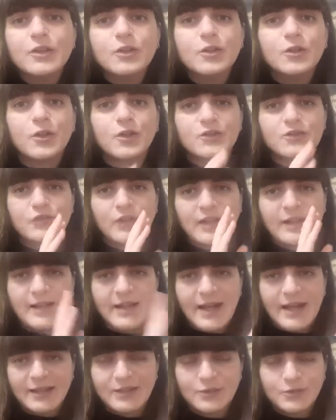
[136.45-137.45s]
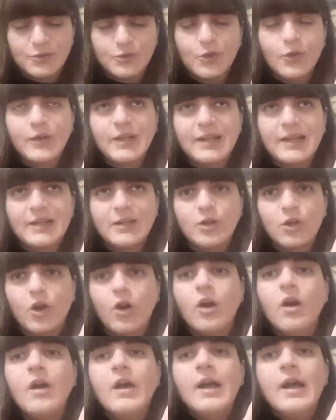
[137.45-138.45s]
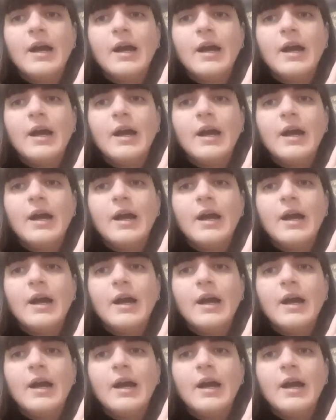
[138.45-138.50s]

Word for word: io l'ho già letto e l'ho